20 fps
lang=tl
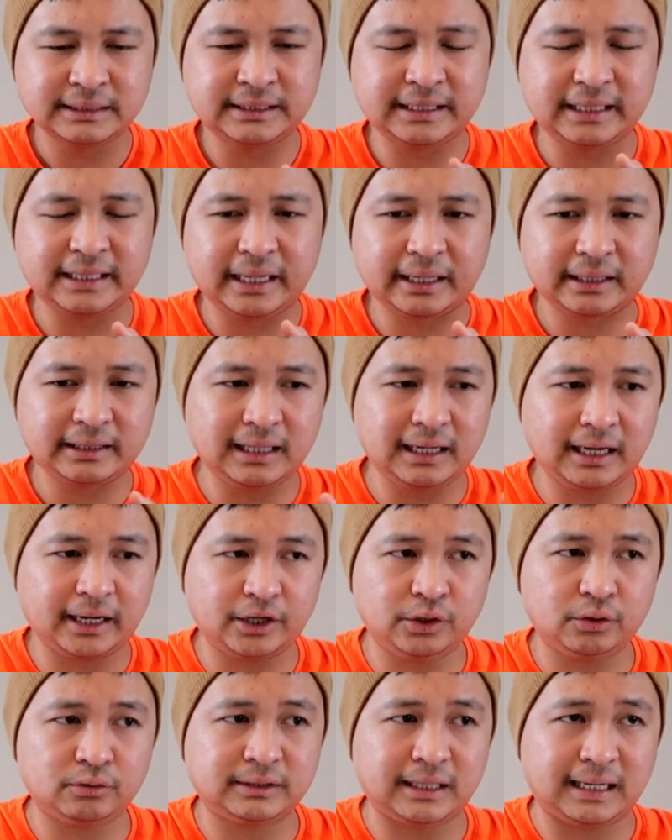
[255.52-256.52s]
chinek nila
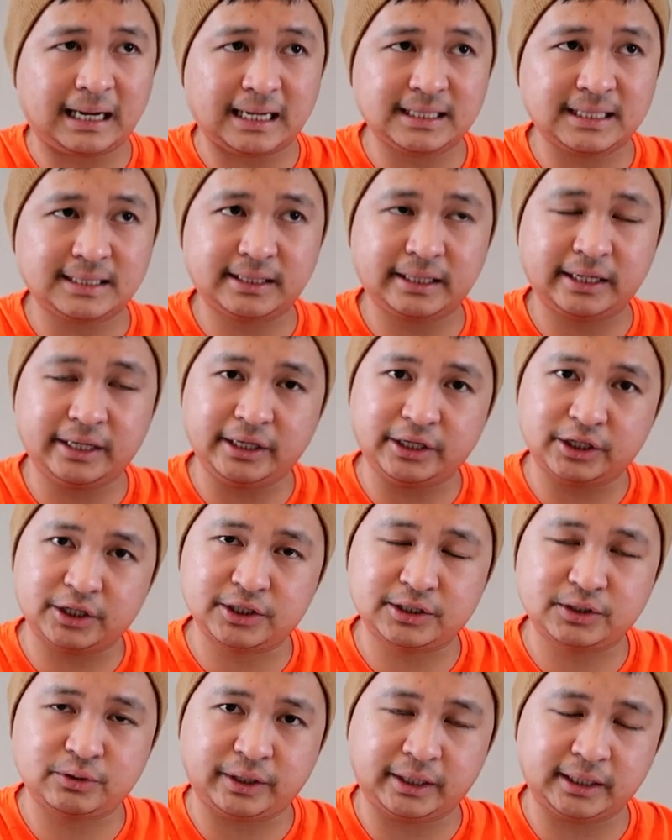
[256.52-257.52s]
yung the last 3
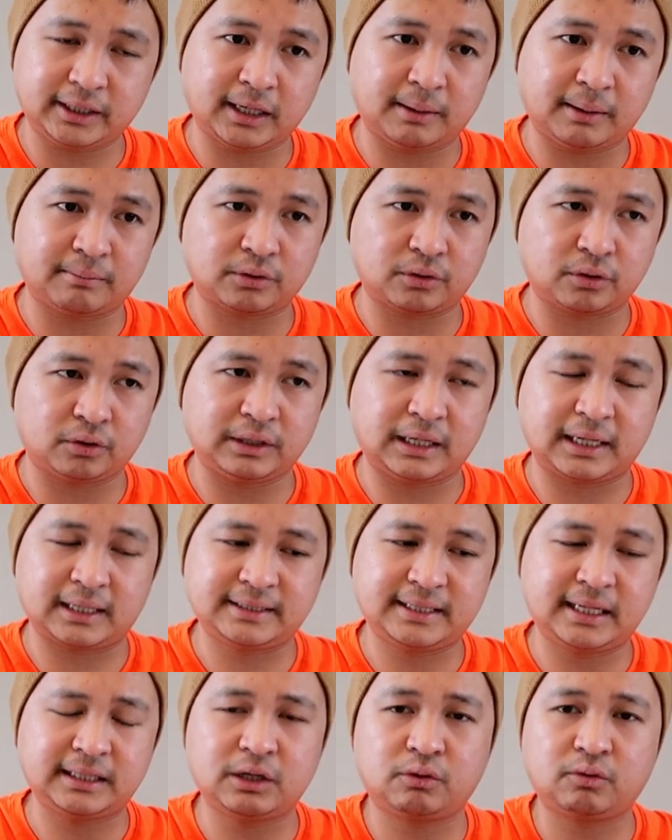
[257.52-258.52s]
years ng income ko.
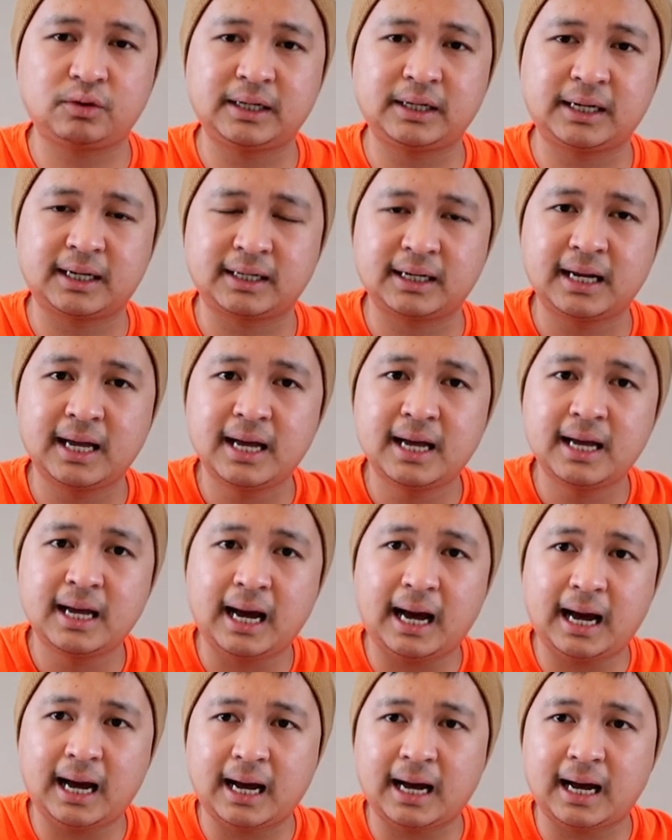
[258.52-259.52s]
Nag-send ako ng
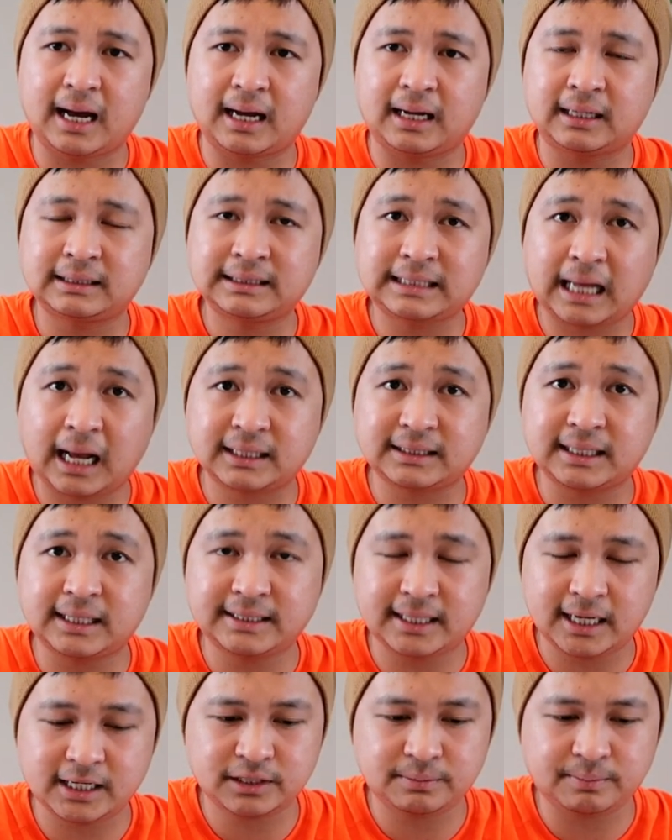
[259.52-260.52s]
uh, tax
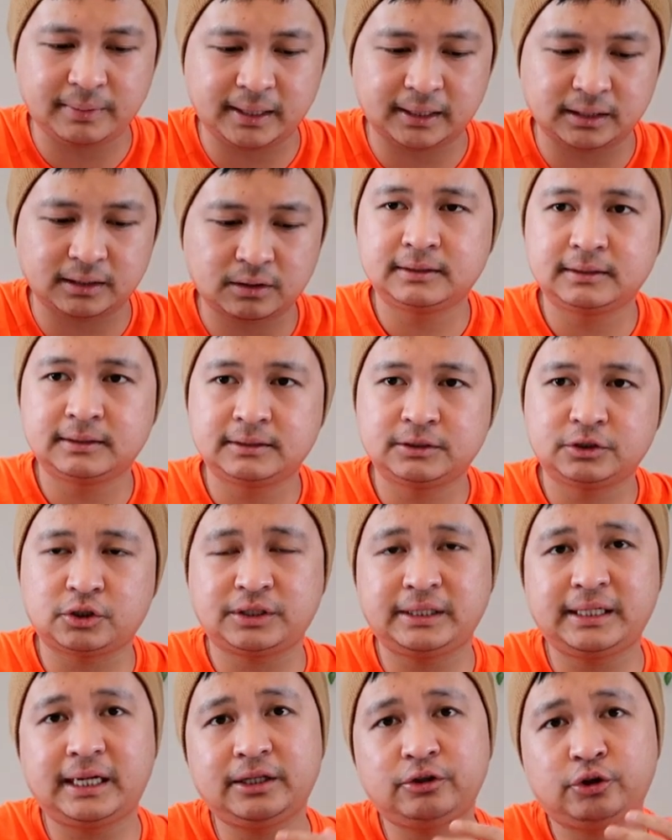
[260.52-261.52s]
assessment. So
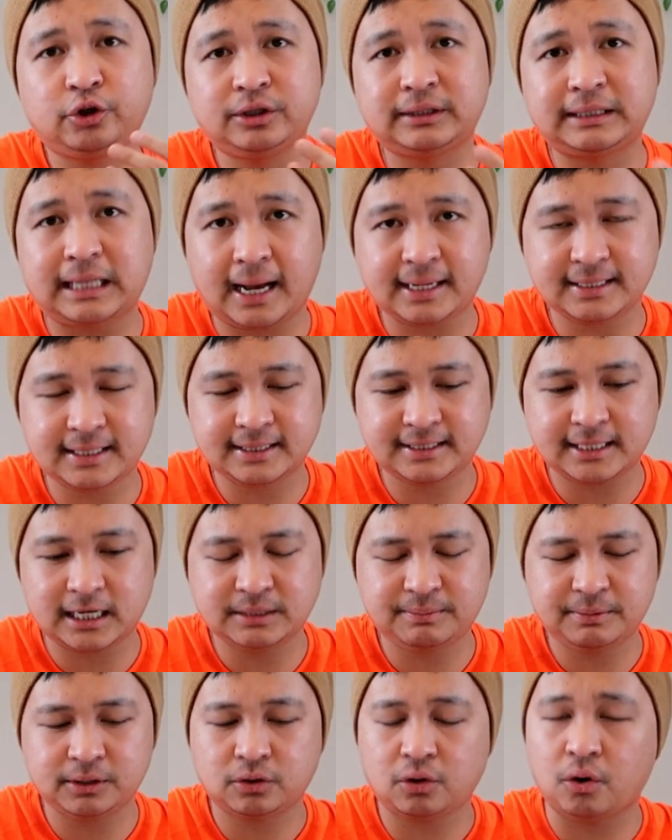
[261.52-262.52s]
sinend ko yung tax
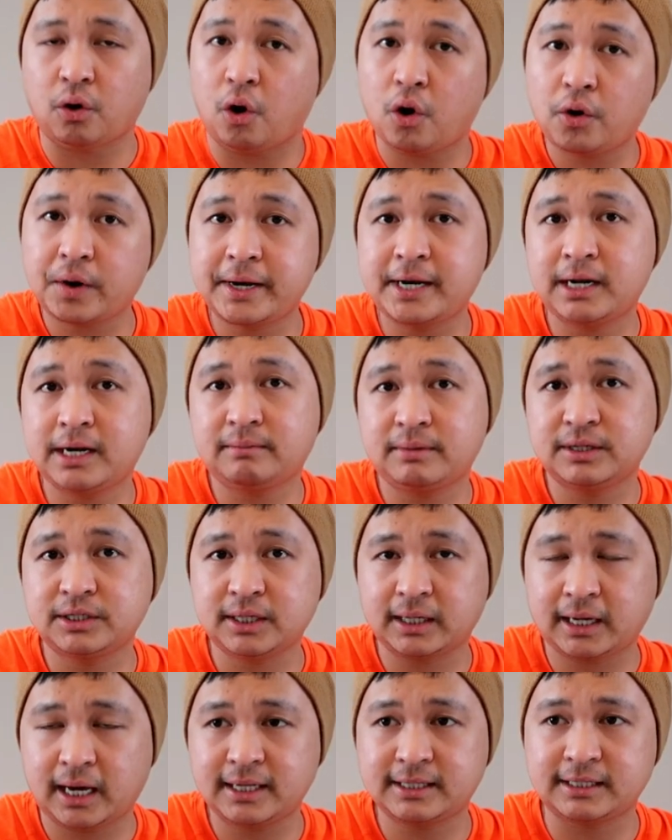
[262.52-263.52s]
assessment ko. Okay naman
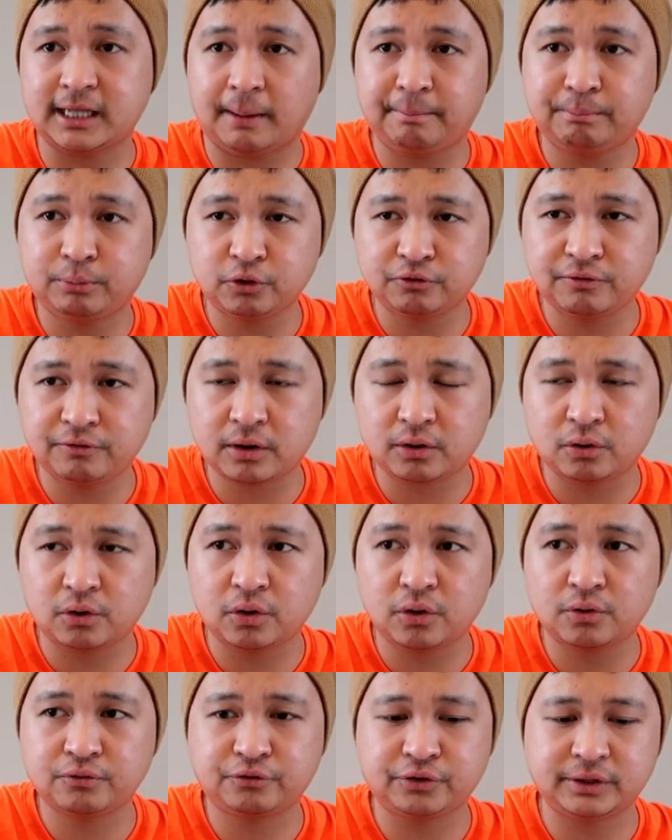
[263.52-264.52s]
siya guys, na-approve ako
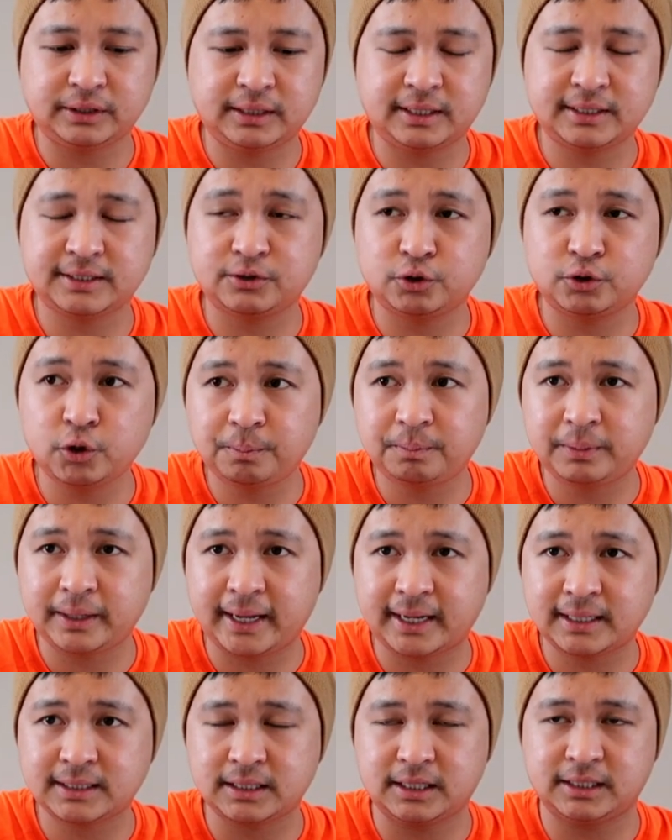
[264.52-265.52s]
for this
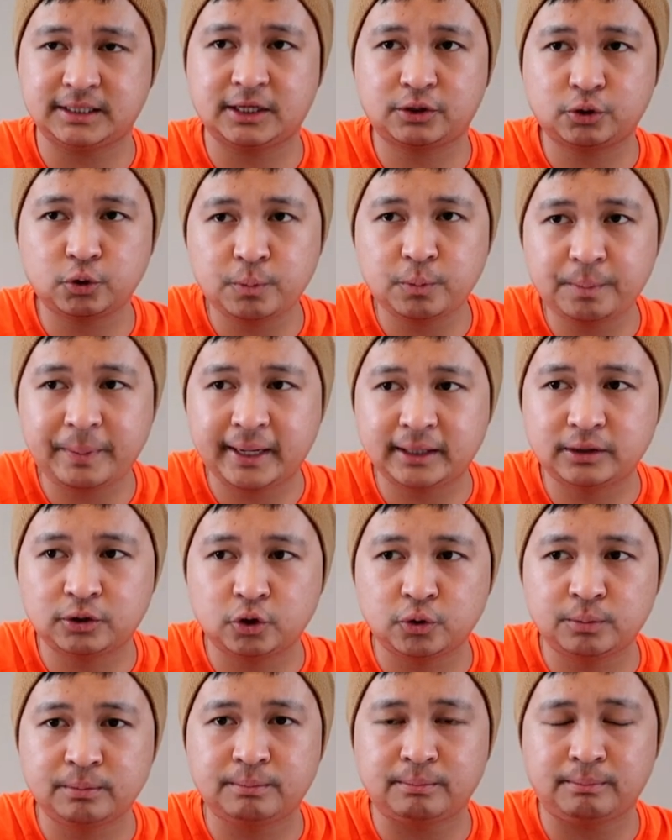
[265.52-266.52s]
duplex. It's a
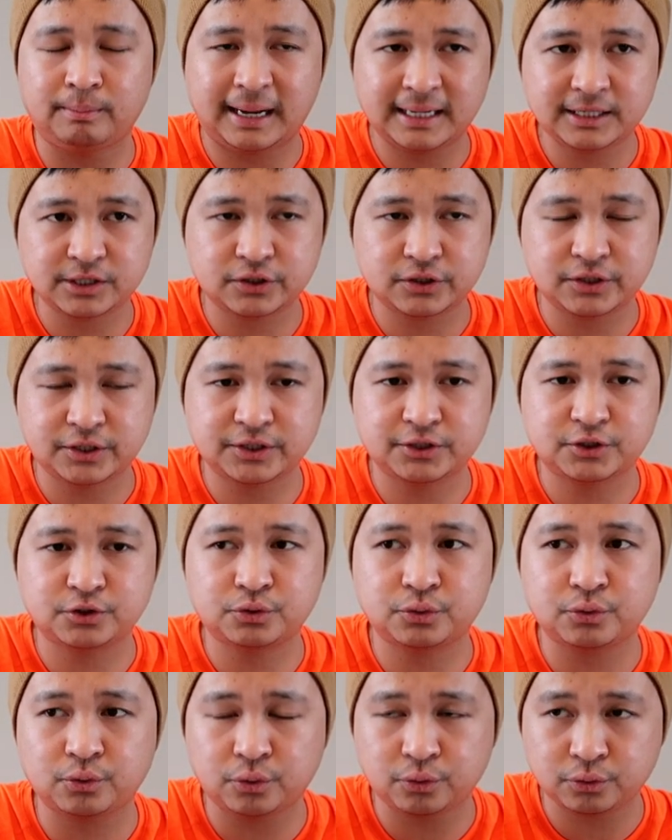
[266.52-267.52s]
2-bedroom
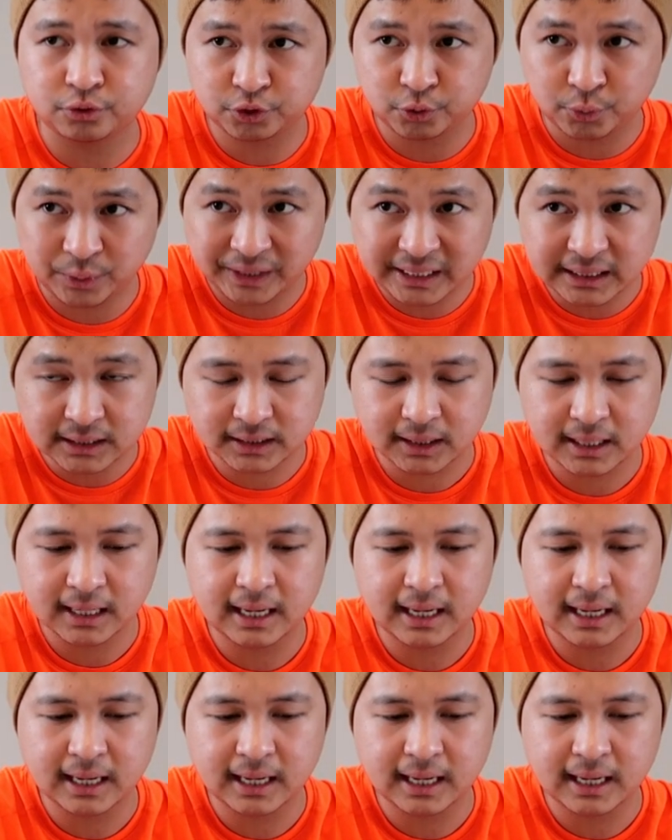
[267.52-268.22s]
master's suite